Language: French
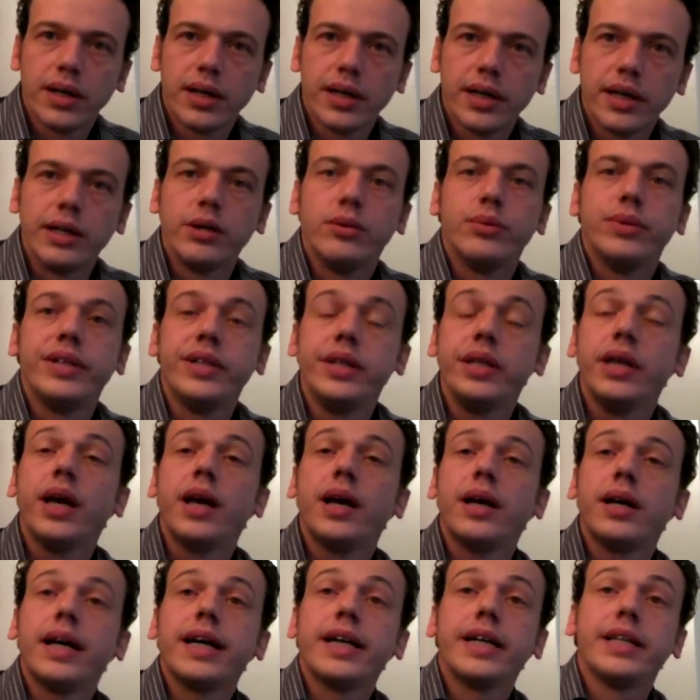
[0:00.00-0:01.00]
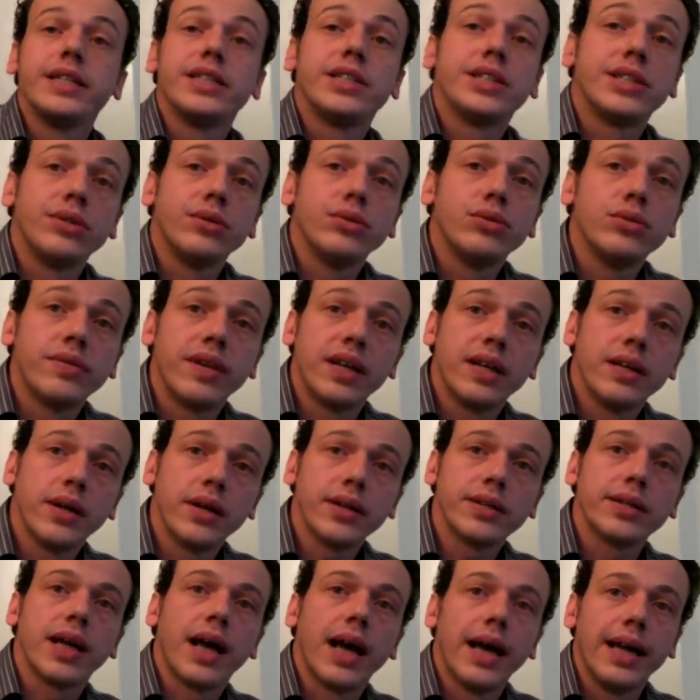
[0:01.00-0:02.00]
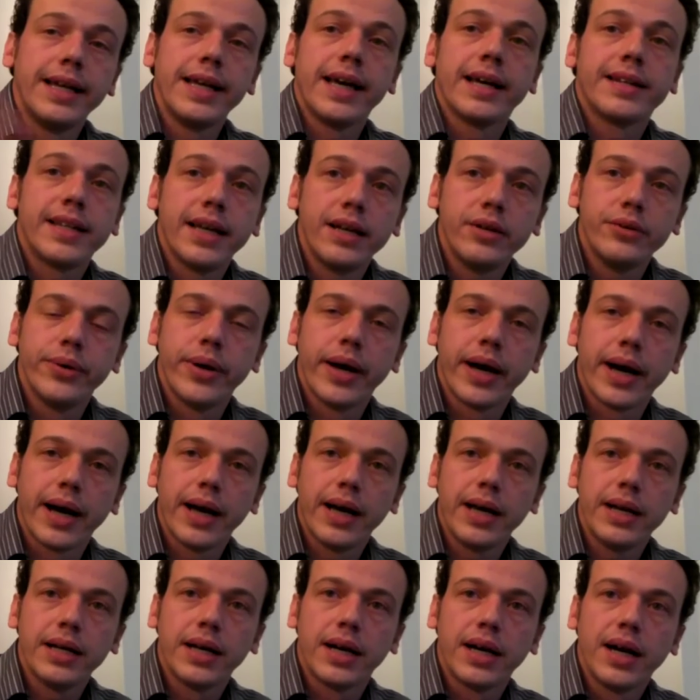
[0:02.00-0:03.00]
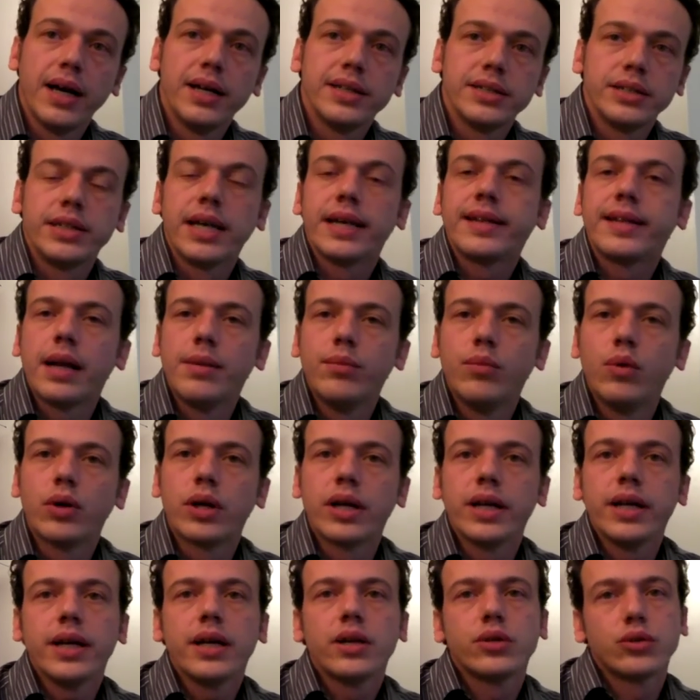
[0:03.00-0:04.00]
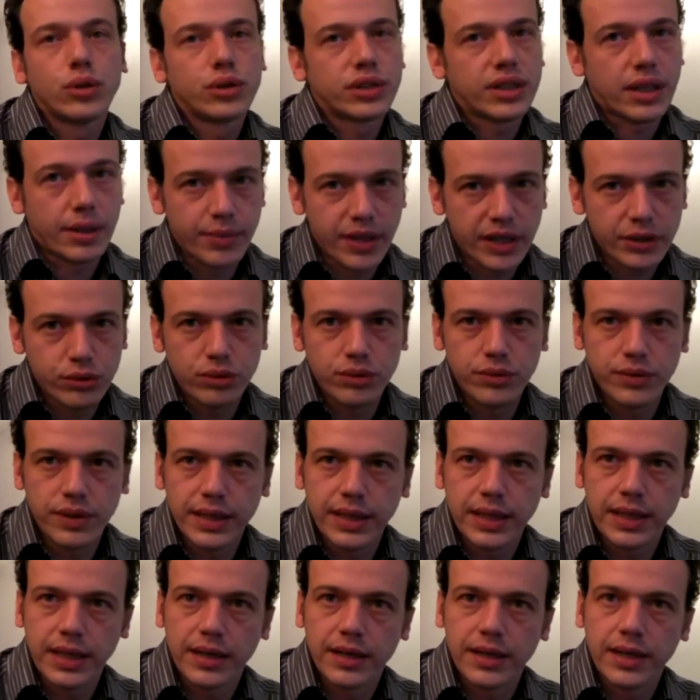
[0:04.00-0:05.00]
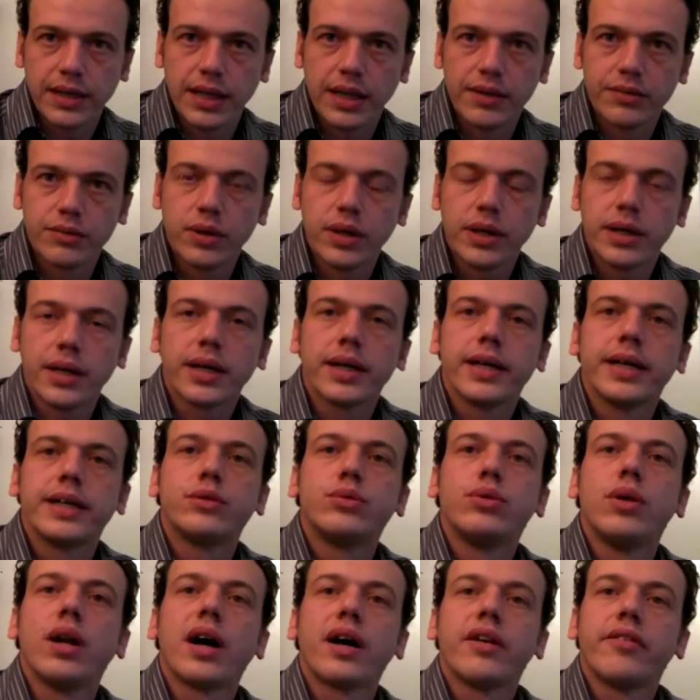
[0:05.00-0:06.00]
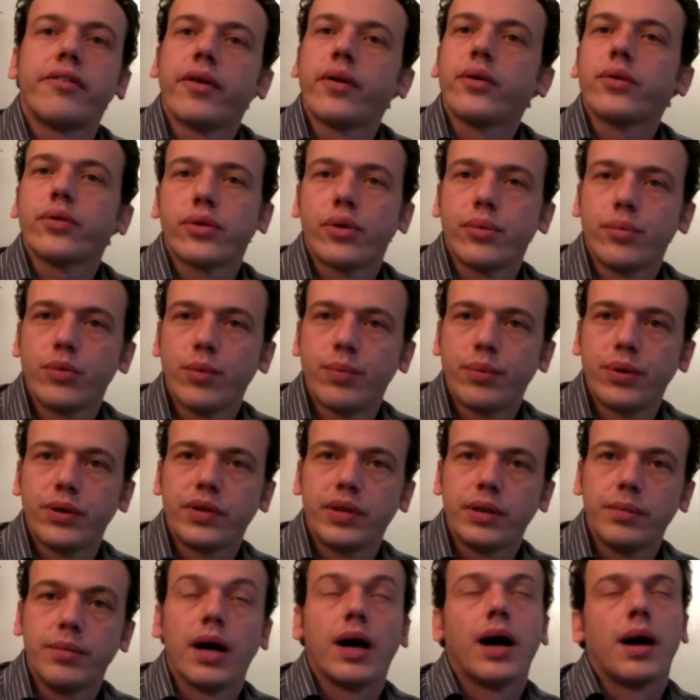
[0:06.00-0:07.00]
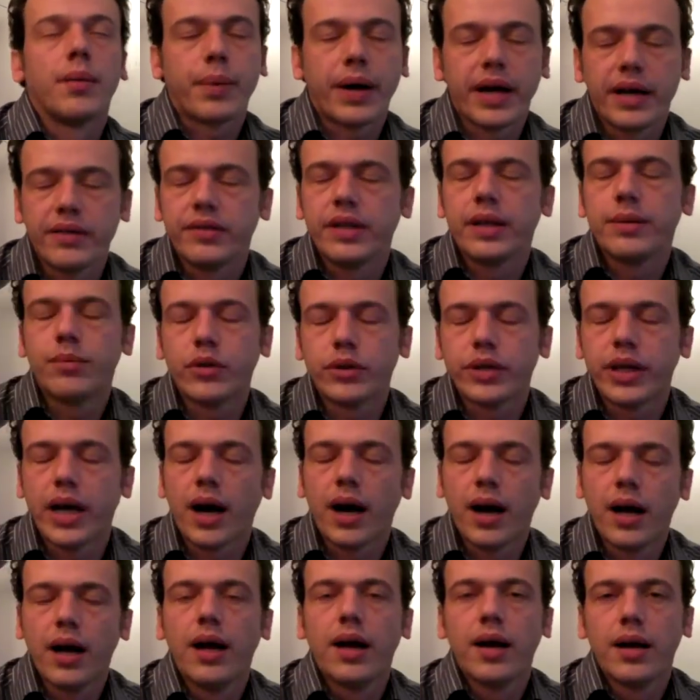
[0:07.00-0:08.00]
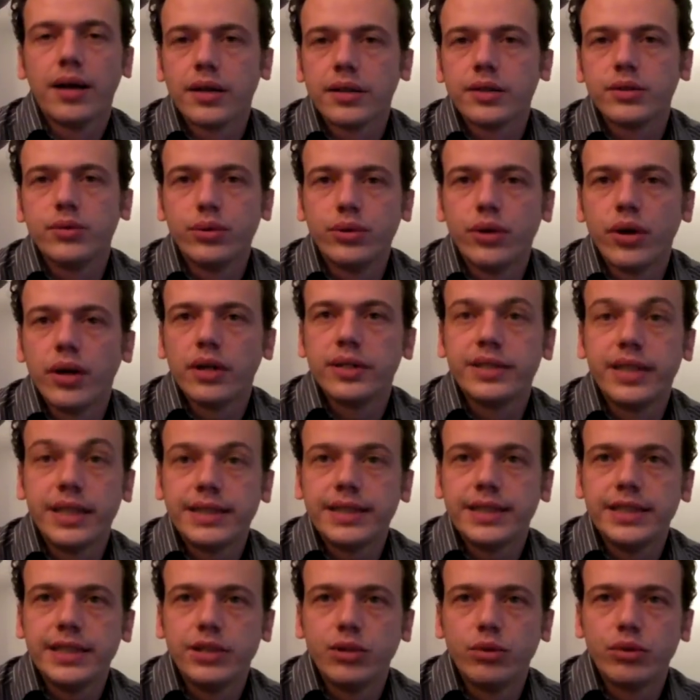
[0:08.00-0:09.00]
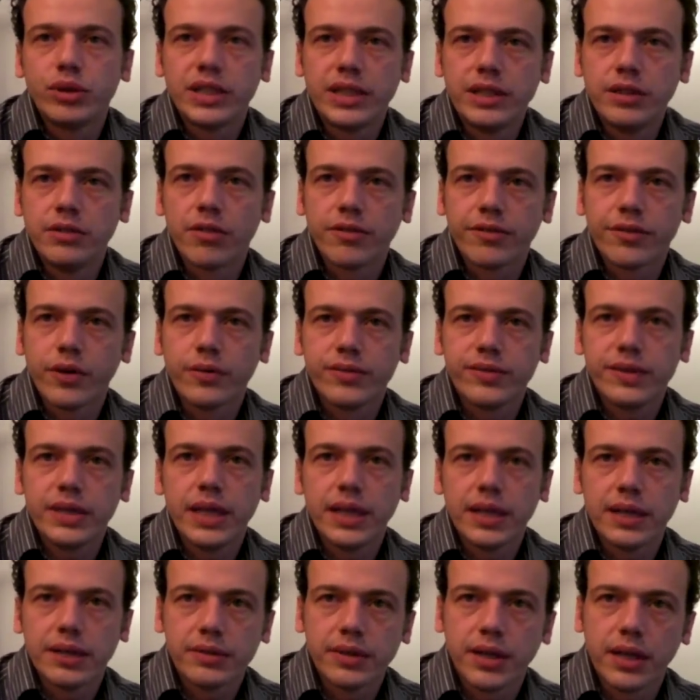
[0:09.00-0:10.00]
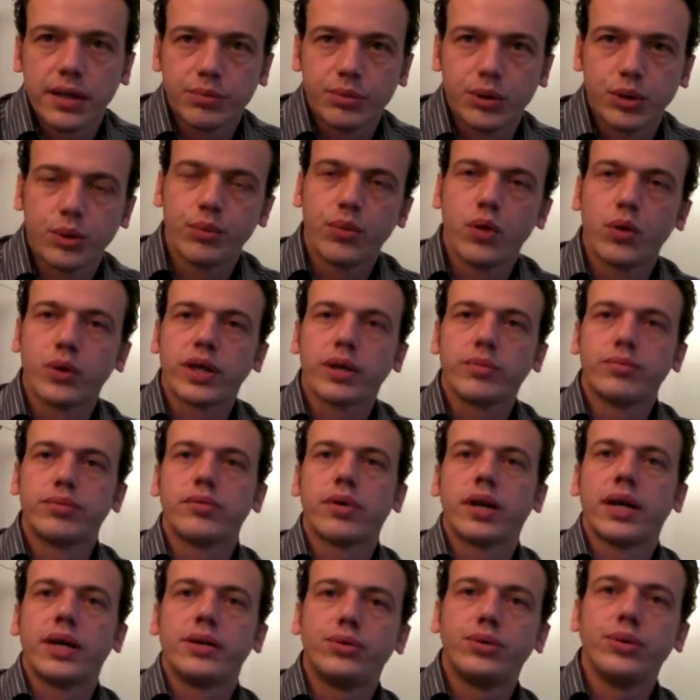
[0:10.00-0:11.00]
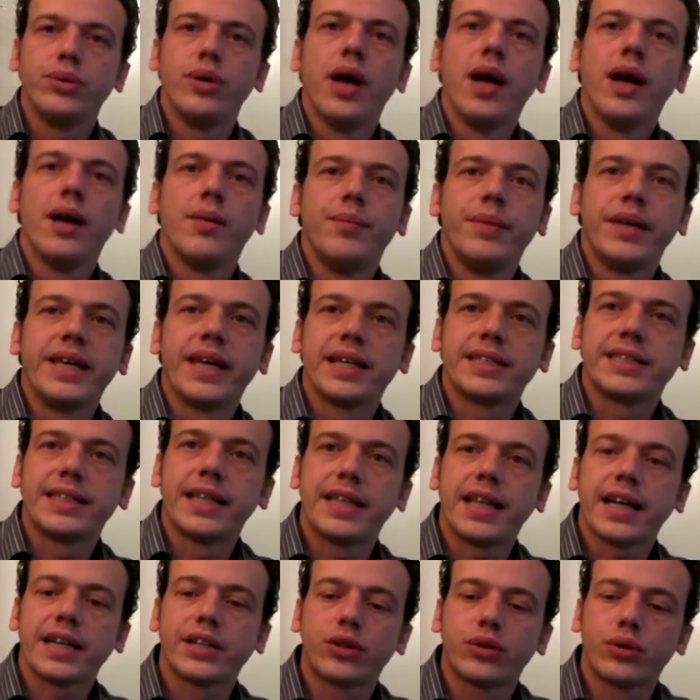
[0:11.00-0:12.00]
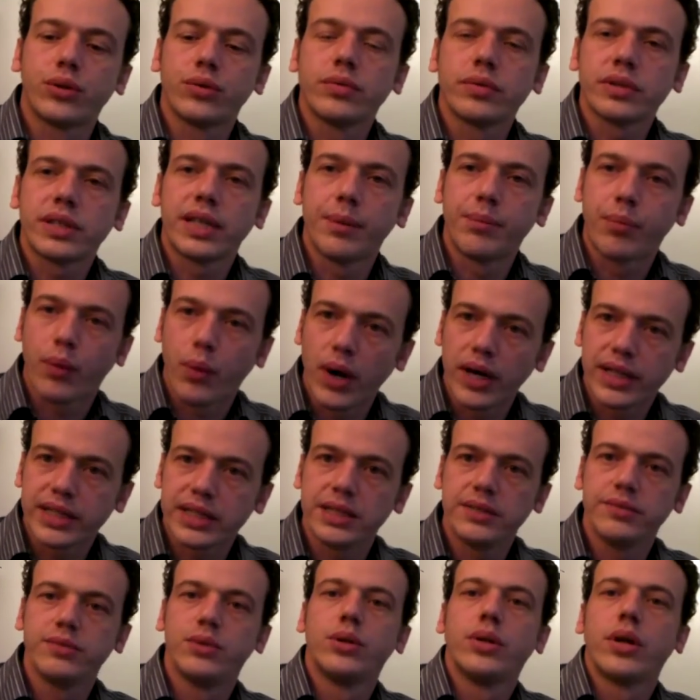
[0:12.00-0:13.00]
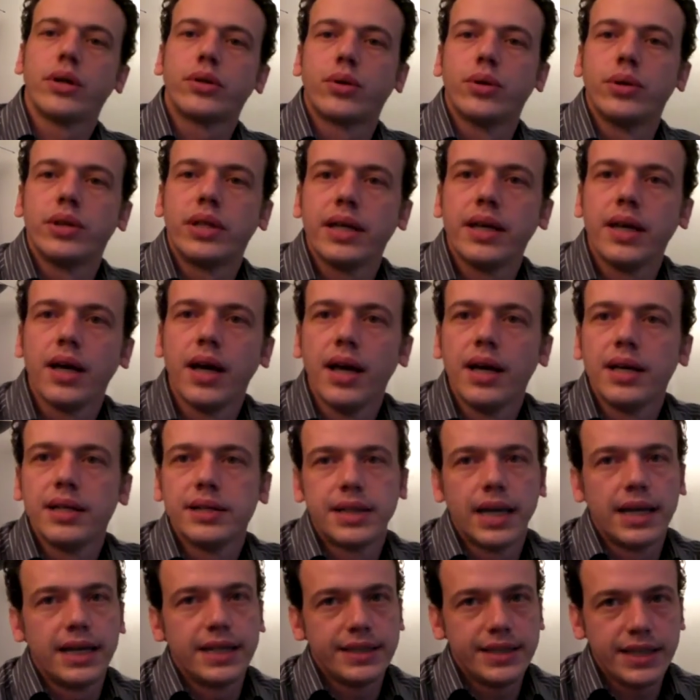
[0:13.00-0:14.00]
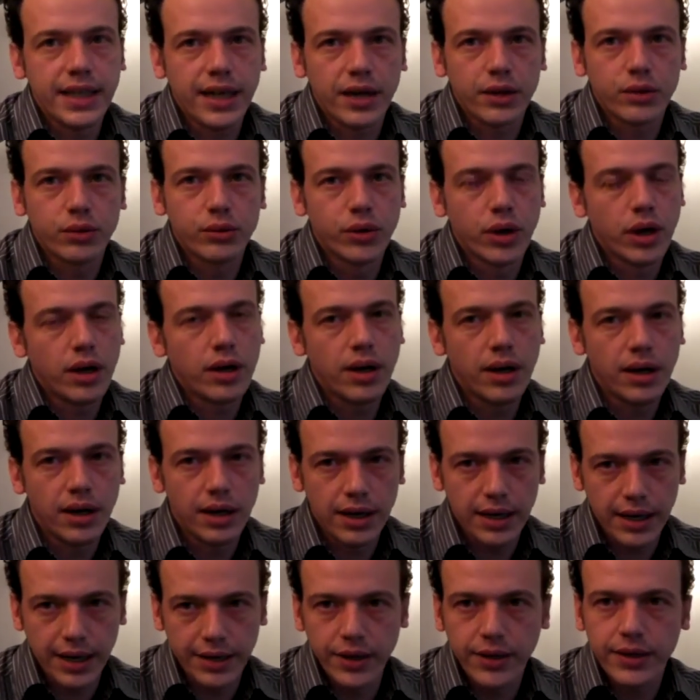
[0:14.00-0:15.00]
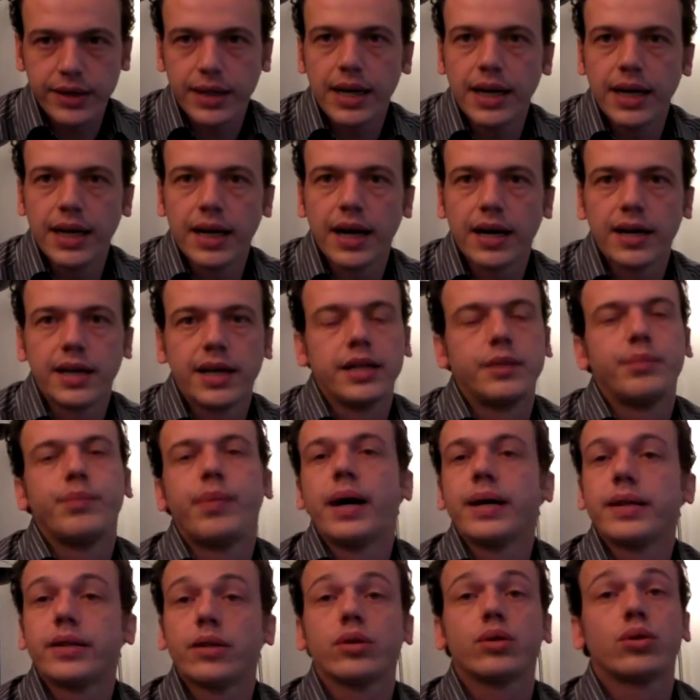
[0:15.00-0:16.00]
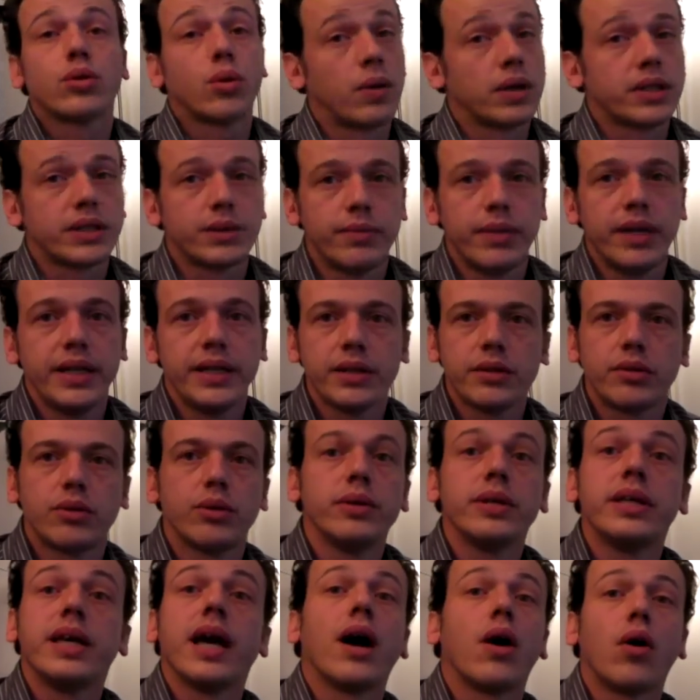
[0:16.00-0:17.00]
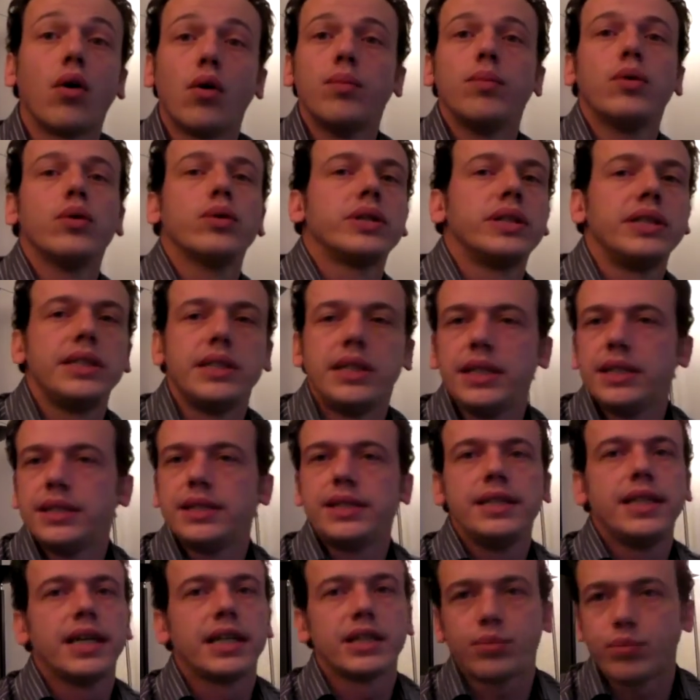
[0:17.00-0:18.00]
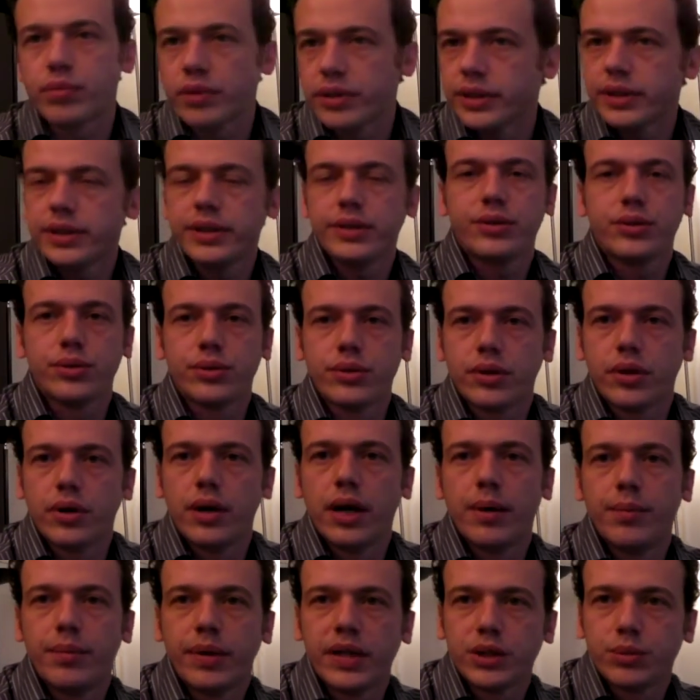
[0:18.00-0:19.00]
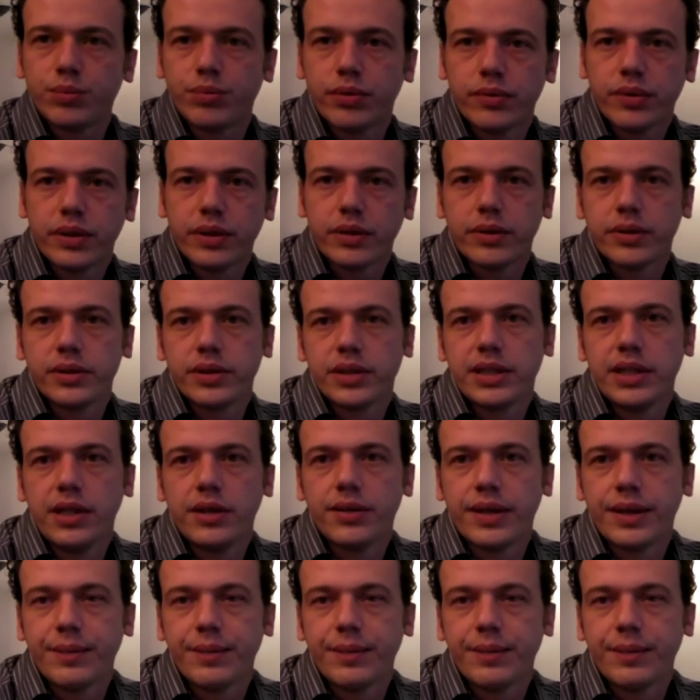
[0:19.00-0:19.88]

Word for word: et lui dit hey j'ai une nouvelle note elle est à telle URL il y a tel mot clé ce serait bien que tu viennes la, la voir et que tu la références le mieux possible après évidemment il y a Google décide de ce qu'il en fait au final, hein, on n'a absolument aucun pouvoir là-dessus, mais il y a cette action qui est proactive de notre côté, d'aller dire à Google, la note elle est là, et de pas attendre trois semaines qu'il y a un robot qui se décide à se pointer sur la page pour... ce qui fait